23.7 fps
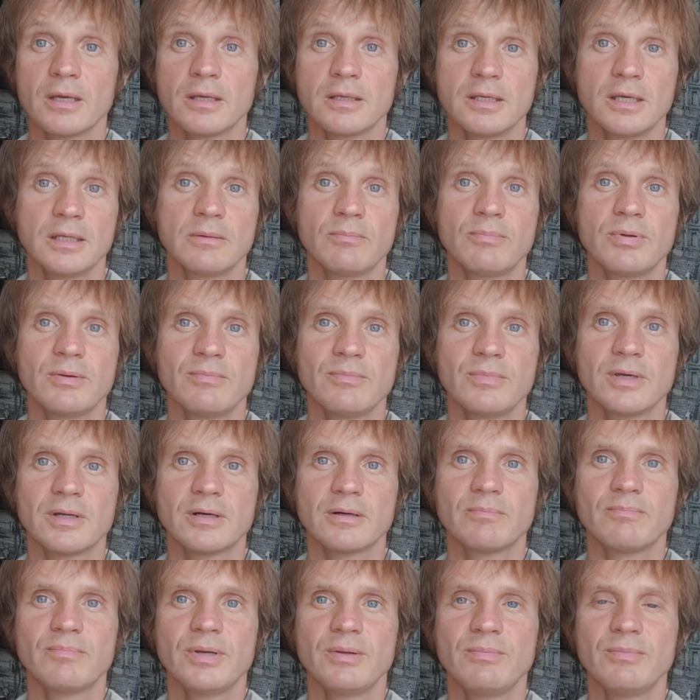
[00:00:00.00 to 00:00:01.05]
Я,
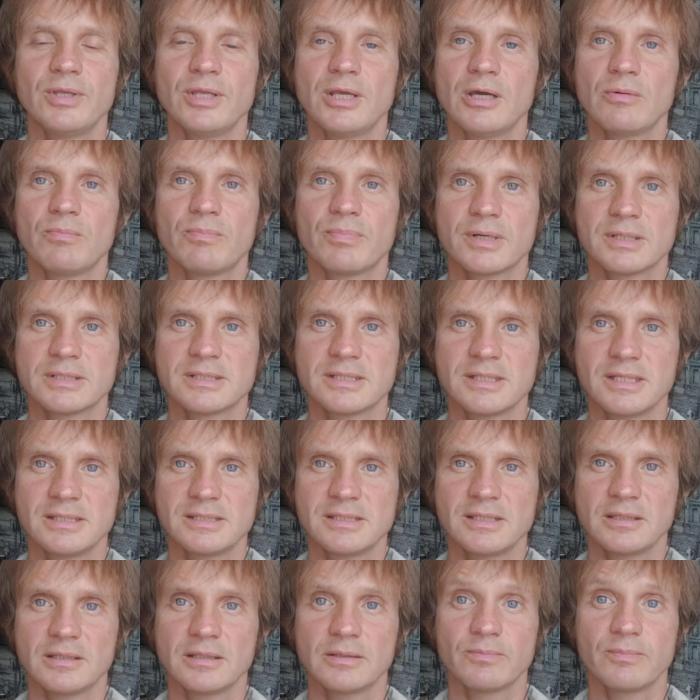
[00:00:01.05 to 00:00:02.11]
например, применяю
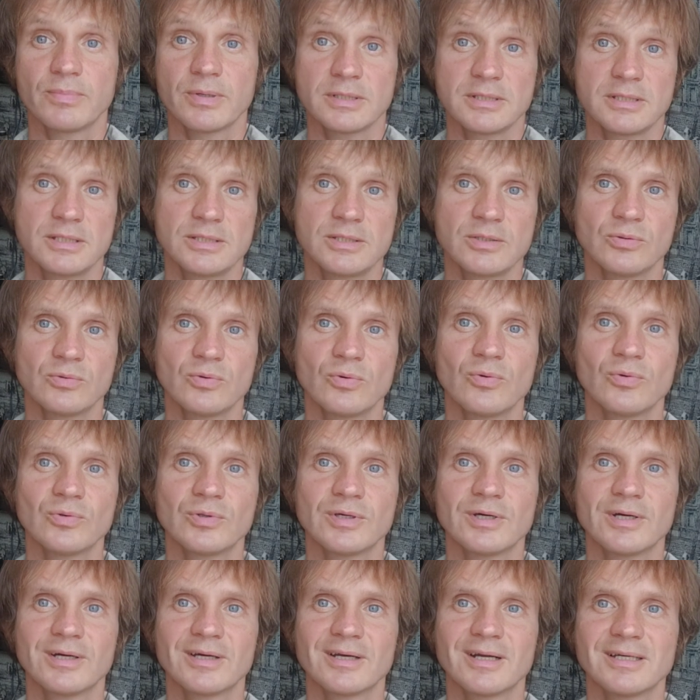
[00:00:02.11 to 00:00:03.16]
процессинг. Процессинг, он
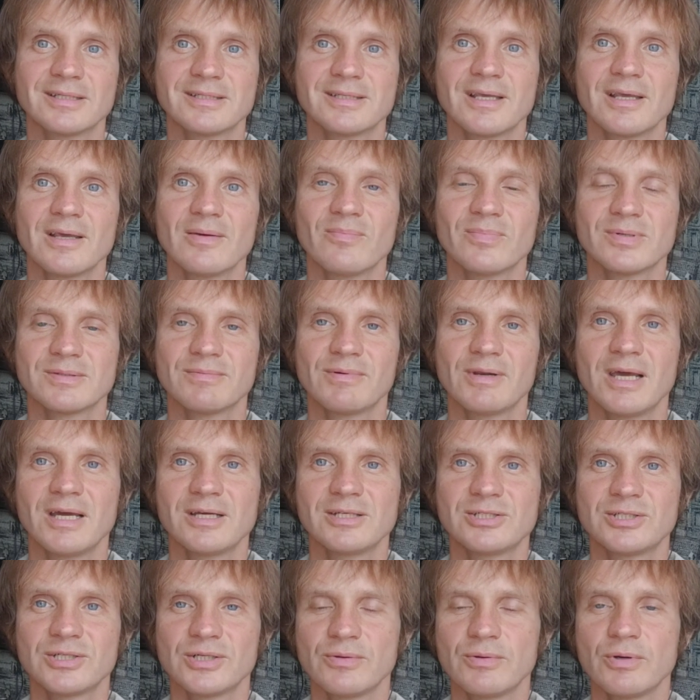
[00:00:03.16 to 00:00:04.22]
как раз
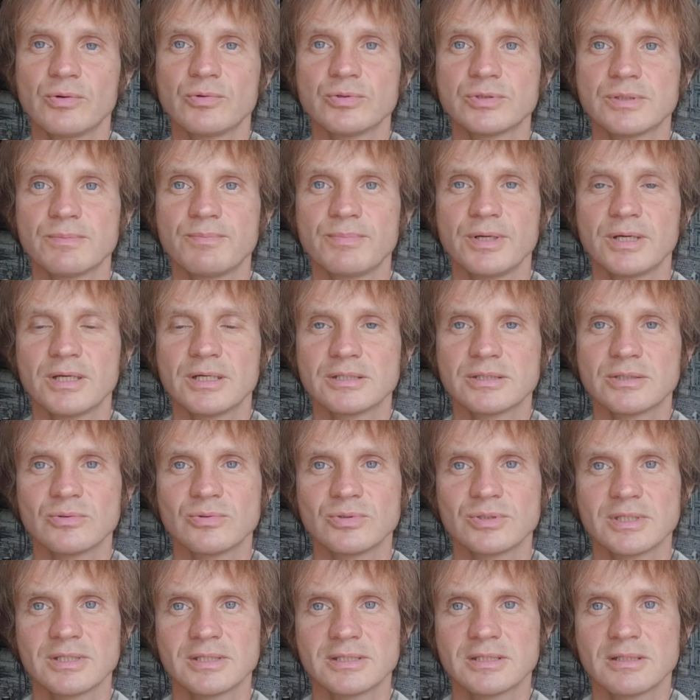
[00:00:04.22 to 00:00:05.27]
позволяет человеку
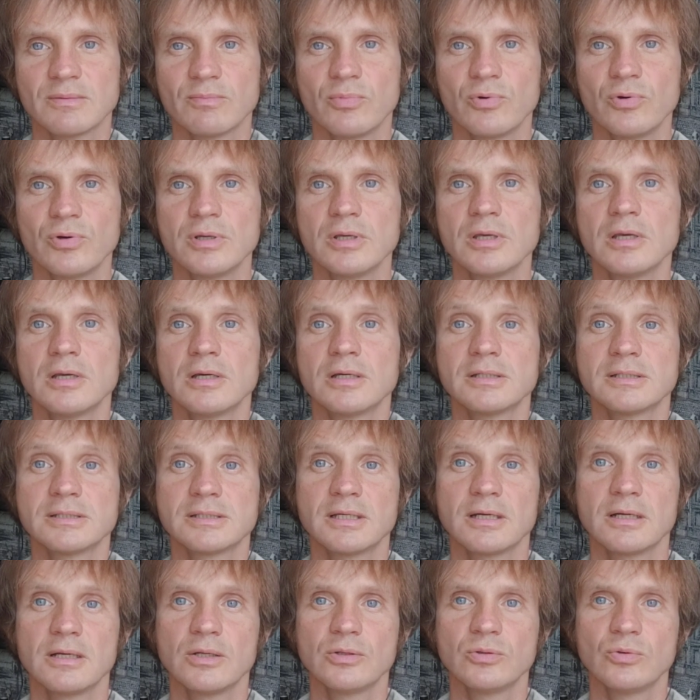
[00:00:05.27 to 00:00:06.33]
соприкоснуться с собой,
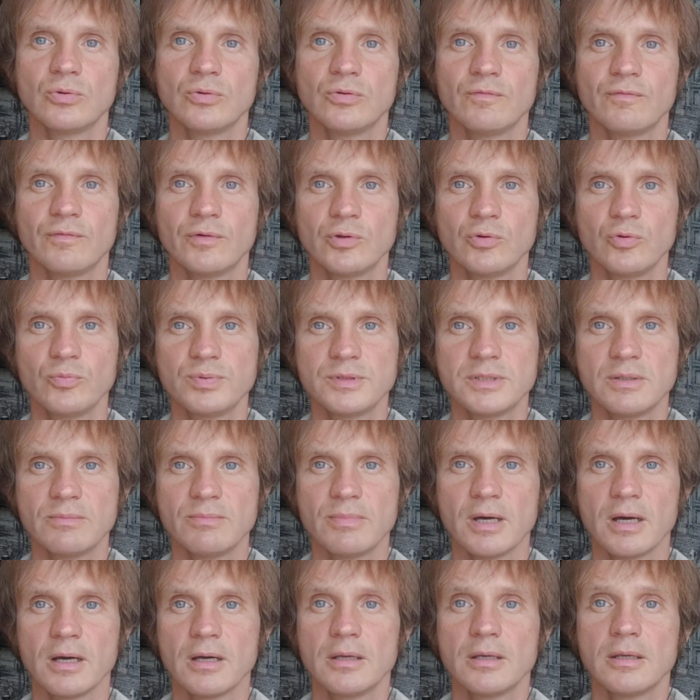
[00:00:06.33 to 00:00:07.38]
заглянуть вглубь
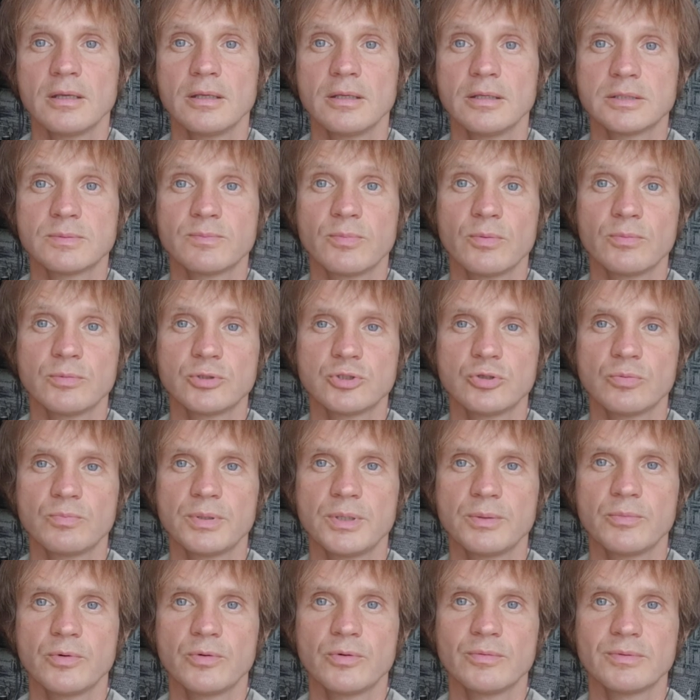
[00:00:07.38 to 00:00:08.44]
себя и с помощью
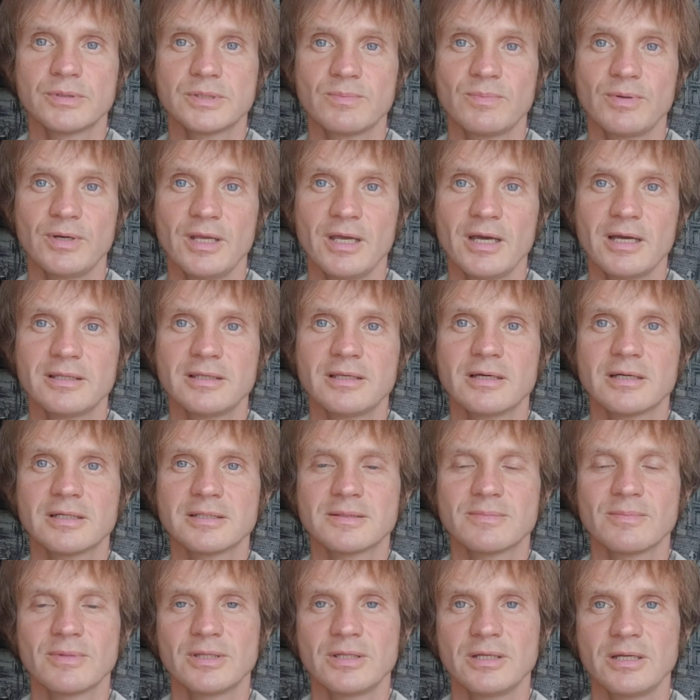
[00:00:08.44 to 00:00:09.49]
прямого восприятия
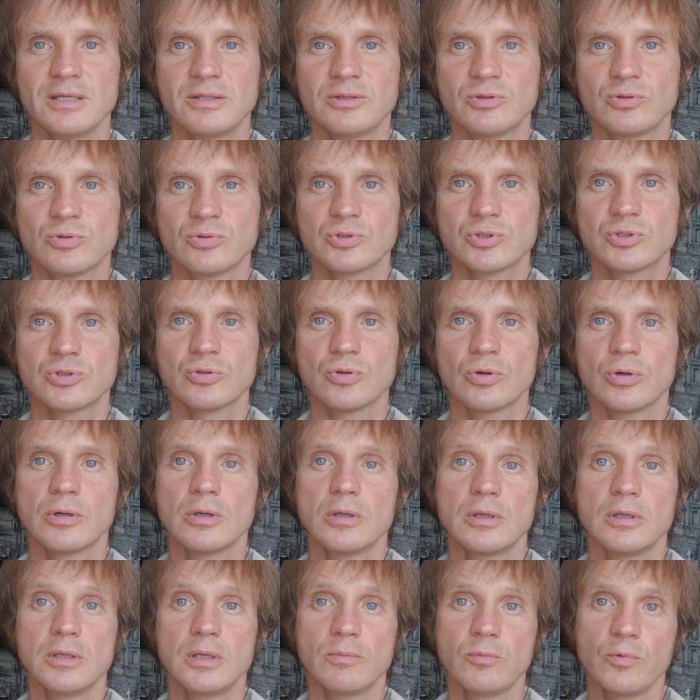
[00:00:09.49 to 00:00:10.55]
рассмотреть то, что
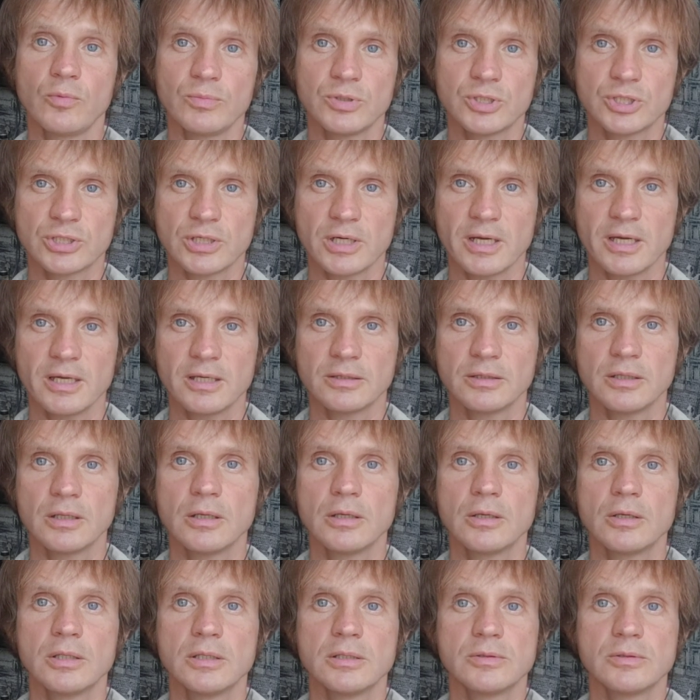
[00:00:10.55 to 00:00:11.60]
ему мешает –
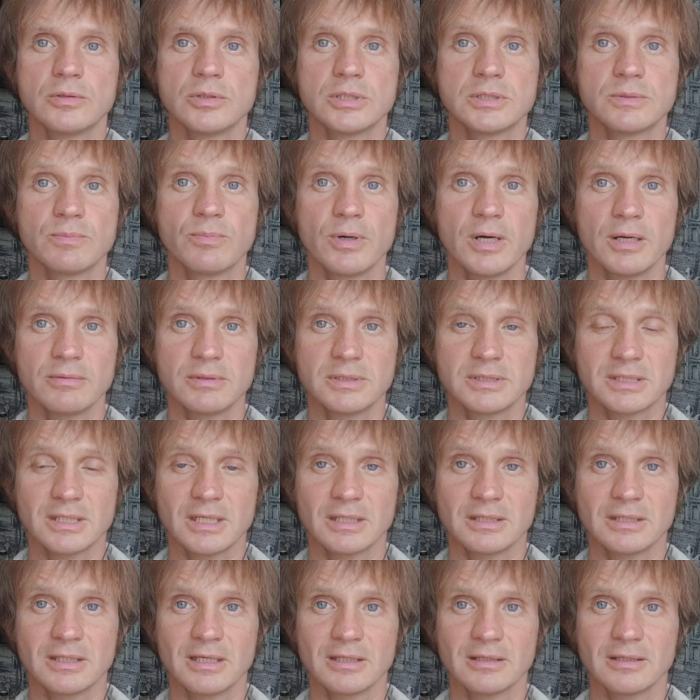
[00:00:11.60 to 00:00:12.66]

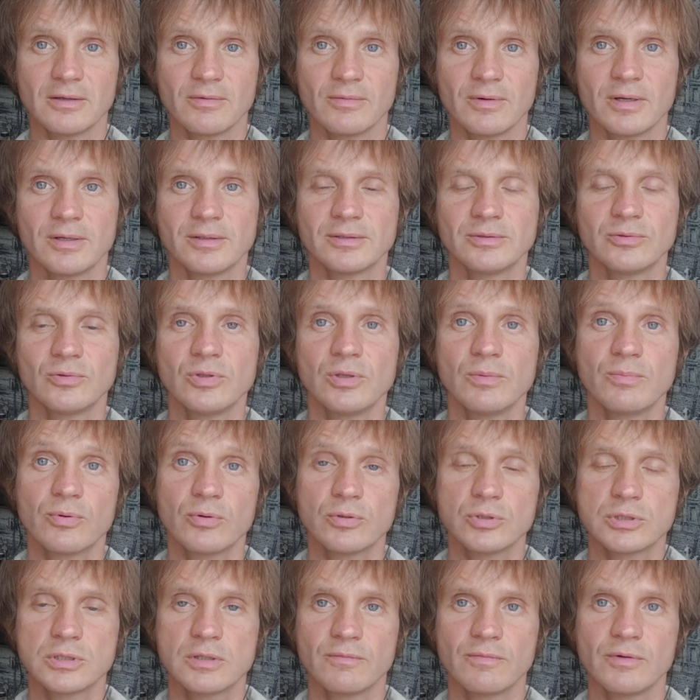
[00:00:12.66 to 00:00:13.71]
избавиться от этого. Но ну, не
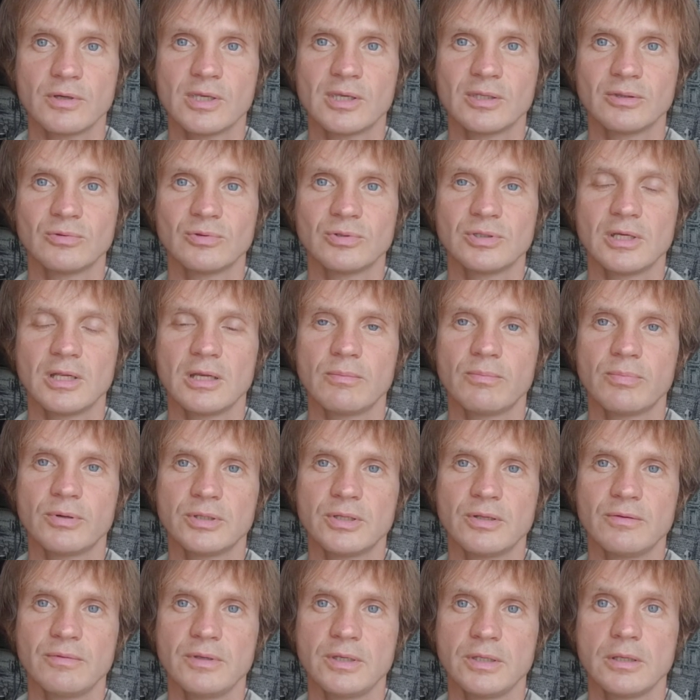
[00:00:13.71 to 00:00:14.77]
просто выкинуть или
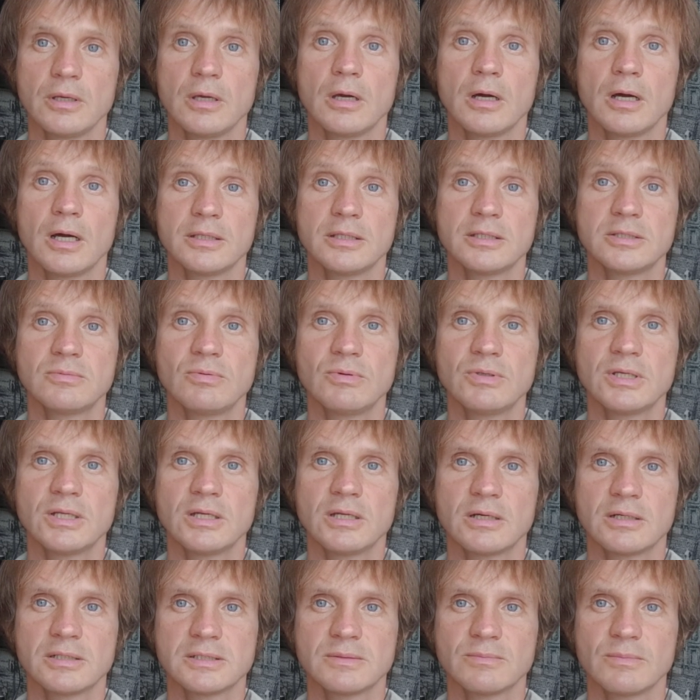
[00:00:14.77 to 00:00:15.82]
подавить, а
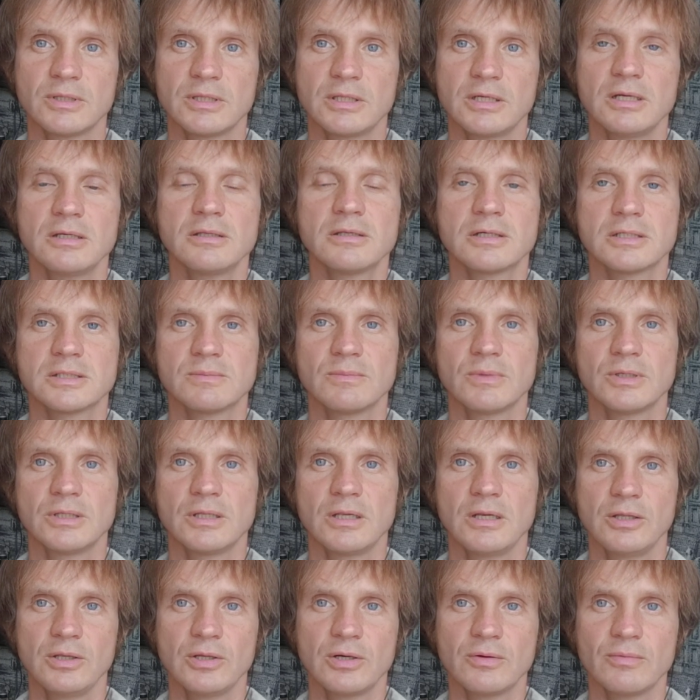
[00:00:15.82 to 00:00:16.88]
действительно рассмотреть,
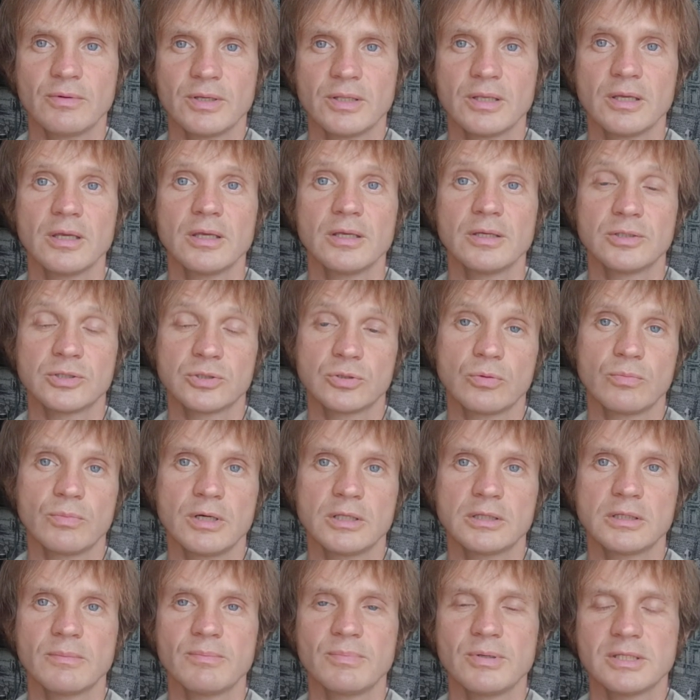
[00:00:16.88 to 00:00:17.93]
размоделировать, чтобы
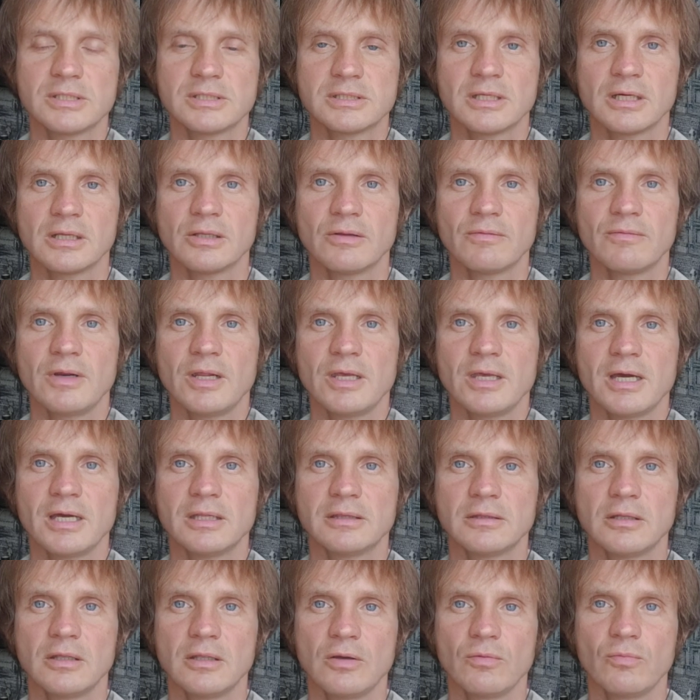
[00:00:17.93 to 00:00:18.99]
это перестало
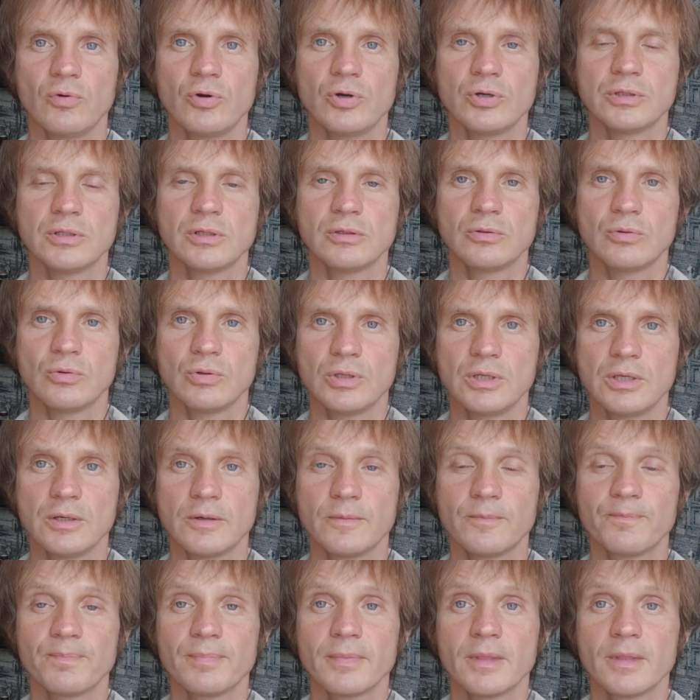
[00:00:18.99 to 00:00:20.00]
влиять на него и на других.